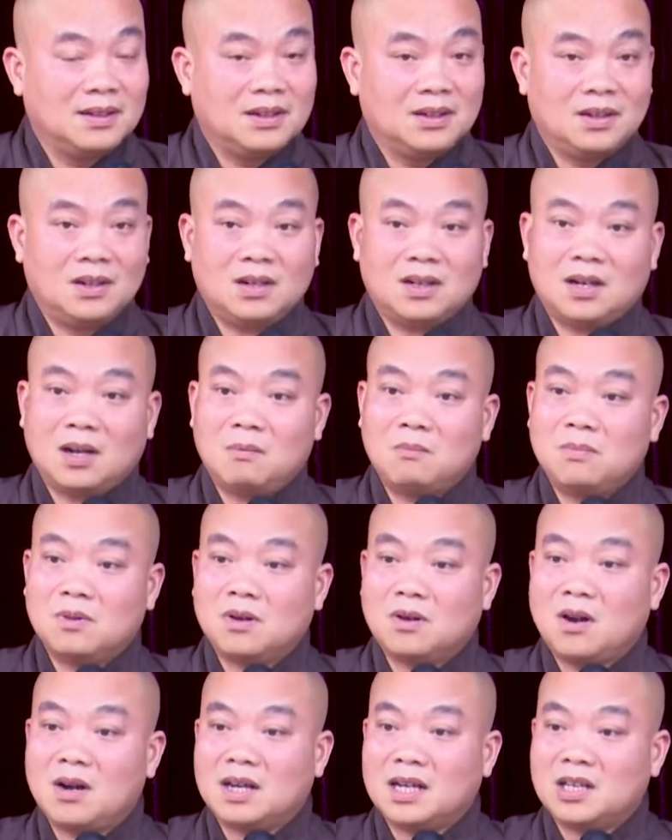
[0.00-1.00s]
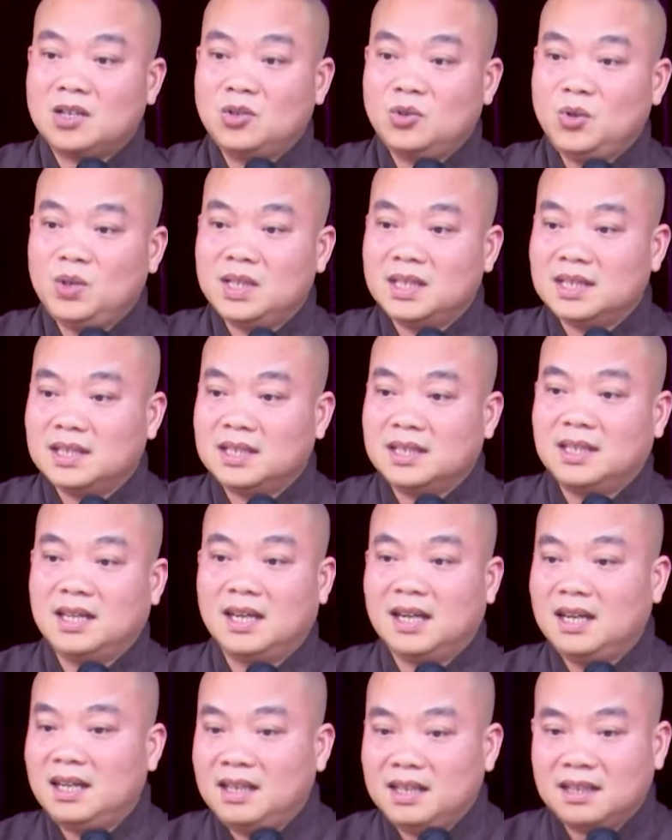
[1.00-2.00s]
nó không có cái duyên
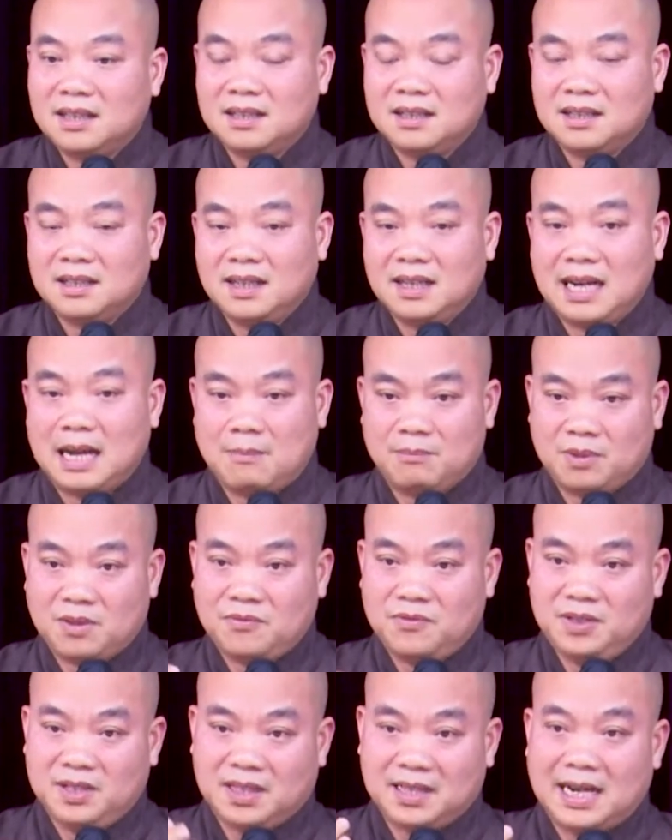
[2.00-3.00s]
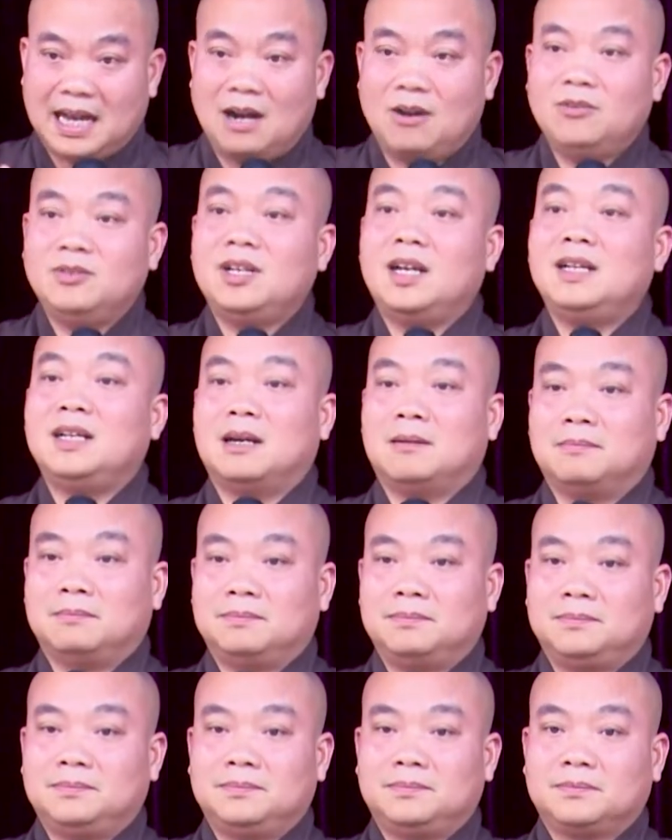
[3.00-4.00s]
khởi lên để làm cho phiền não giấy động
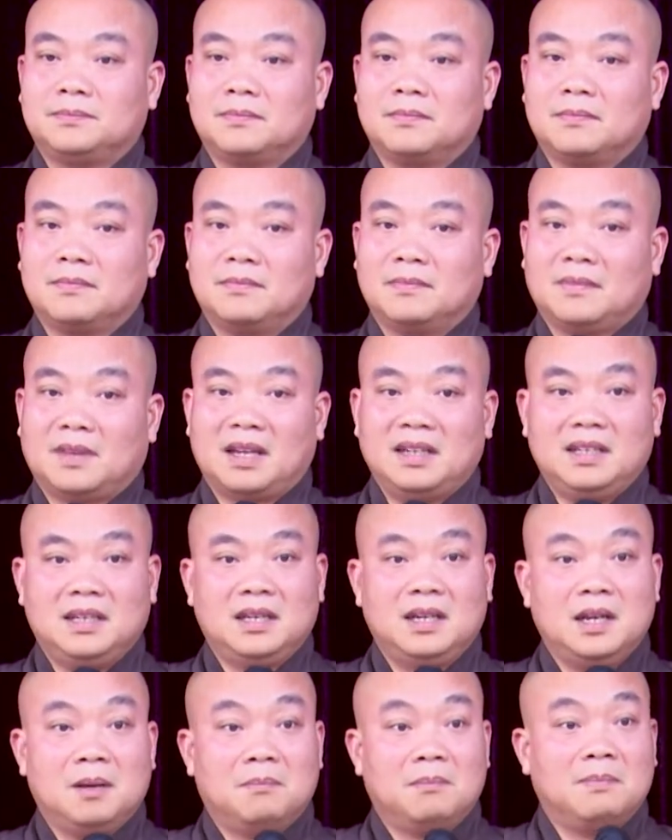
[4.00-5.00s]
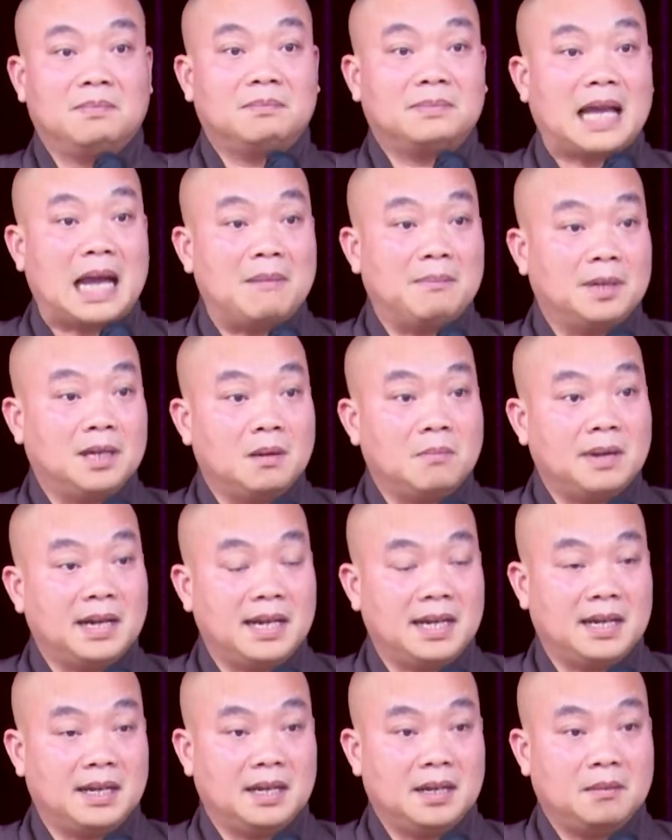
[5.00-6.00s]
tại vì tai mình không
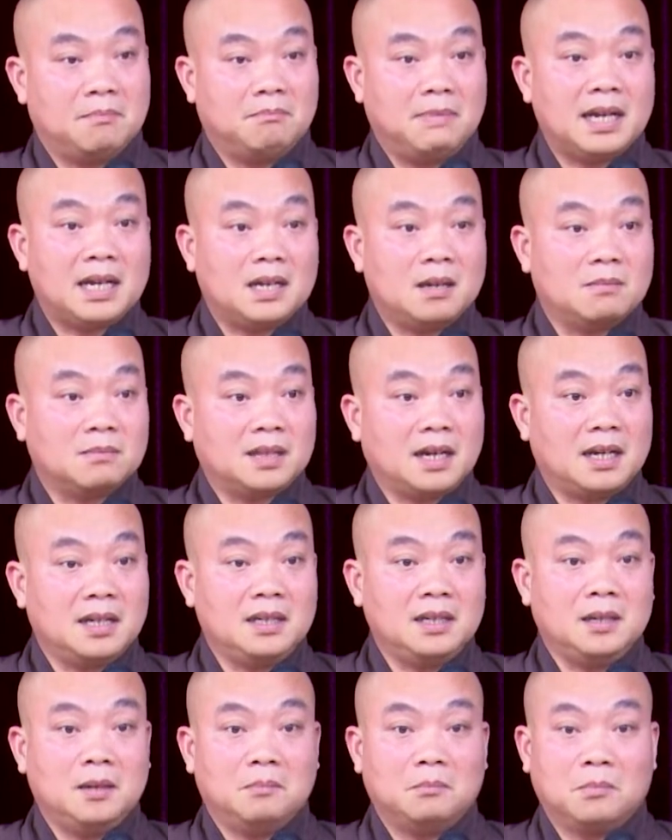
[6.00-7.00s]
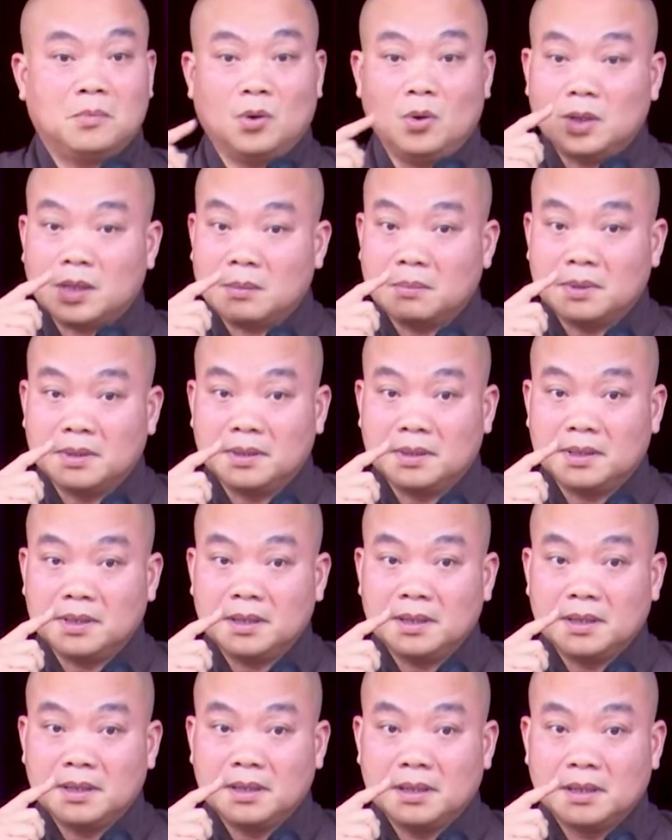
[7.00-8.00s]
nghe mắt không thấy mũi không
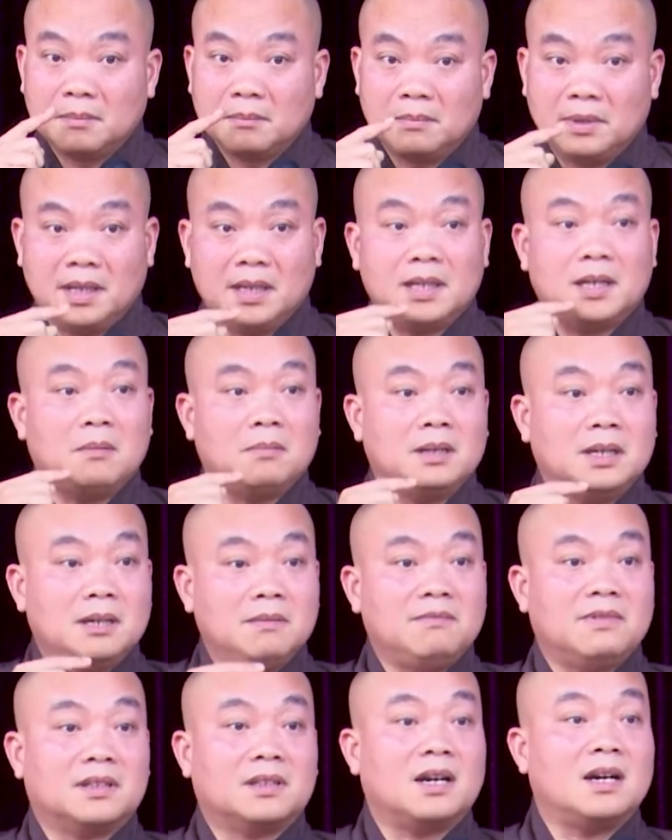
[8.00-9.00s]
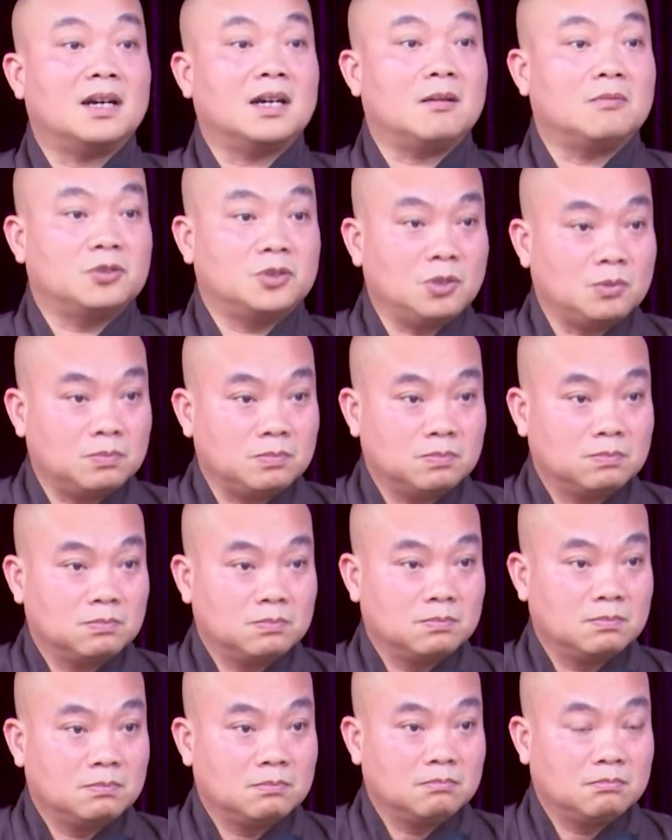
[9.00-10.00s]
ngửi miệng không đếm và thân không xúc
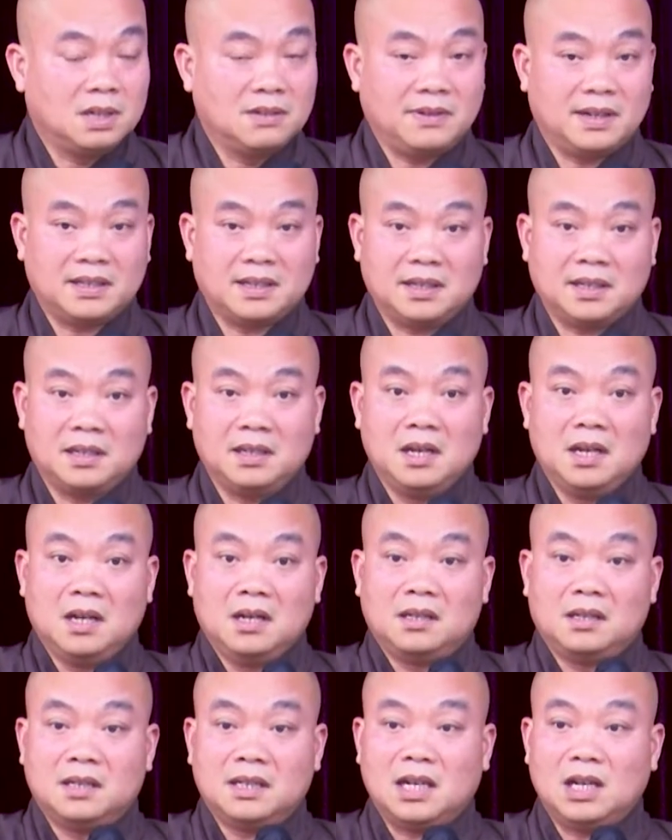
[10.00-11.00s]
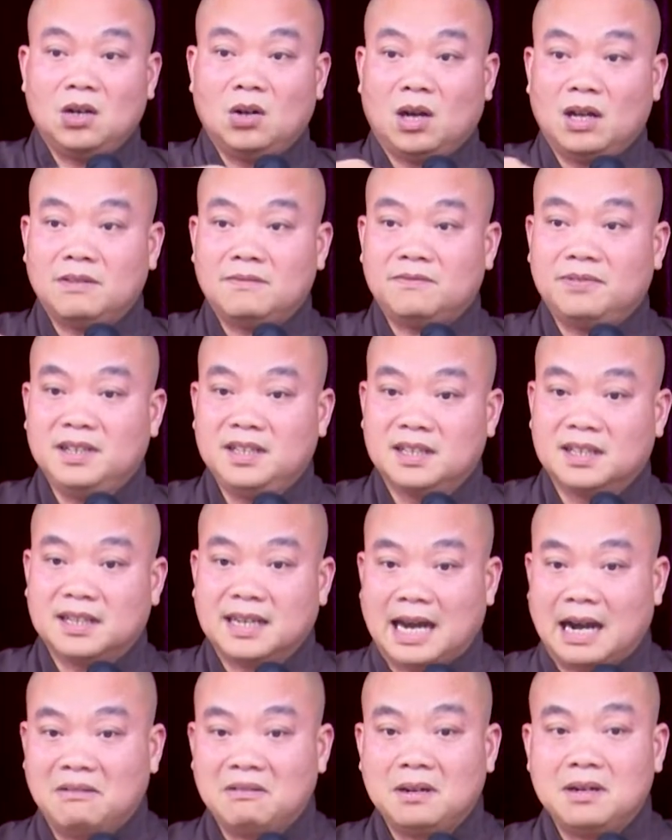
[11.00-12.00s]
bởi vậy cho nên những cái loại phiền
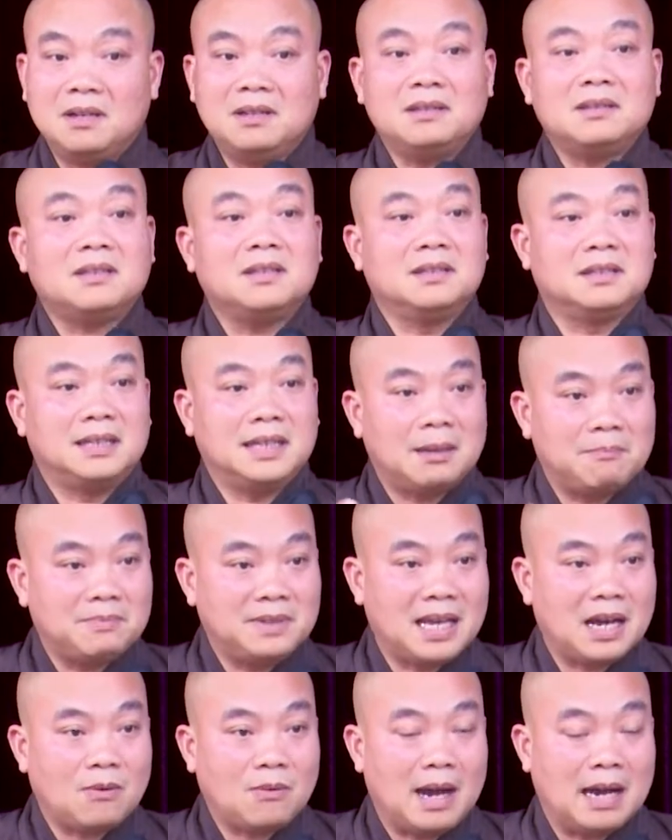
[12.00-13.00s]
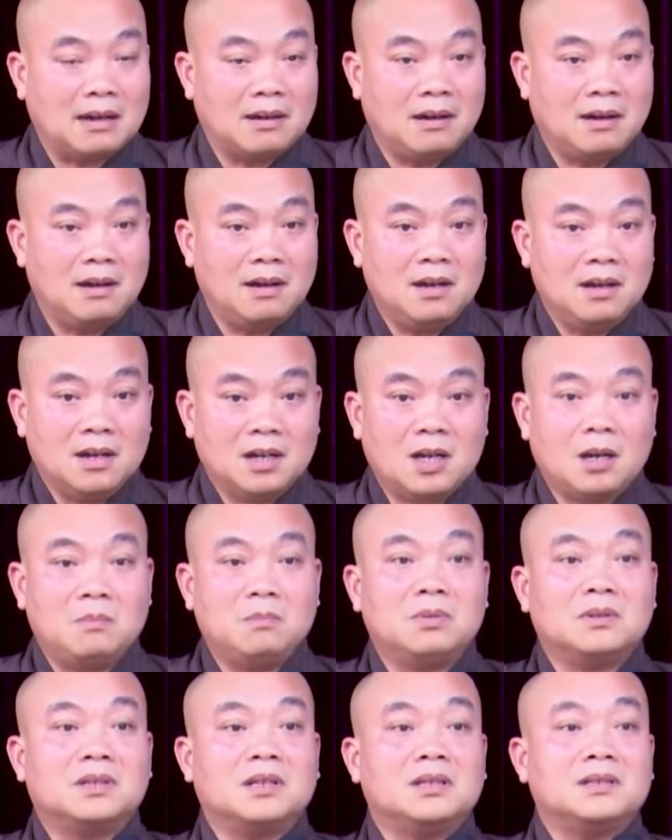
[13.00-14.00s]
não nó đến từ năm giác quan đó
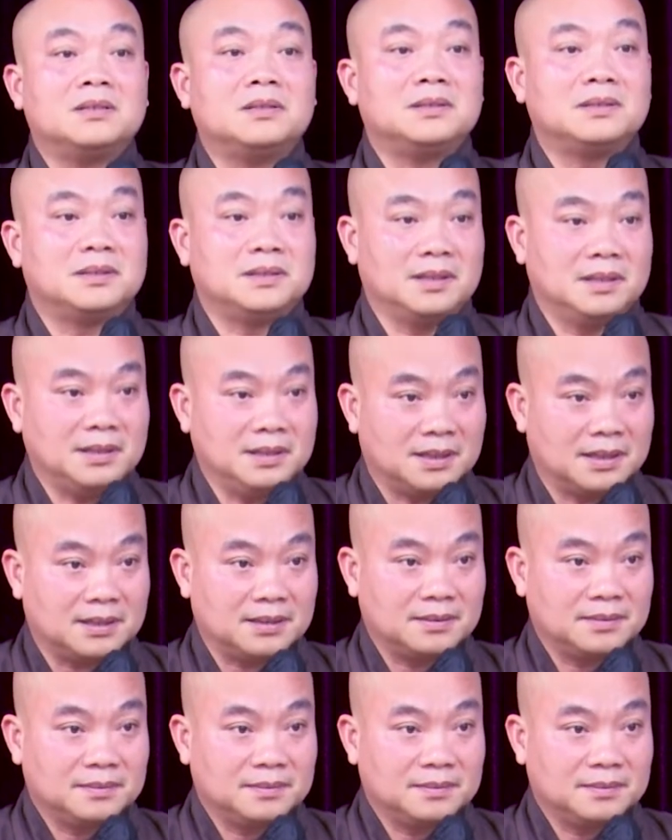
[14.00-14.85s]
không thể sinh trưởng được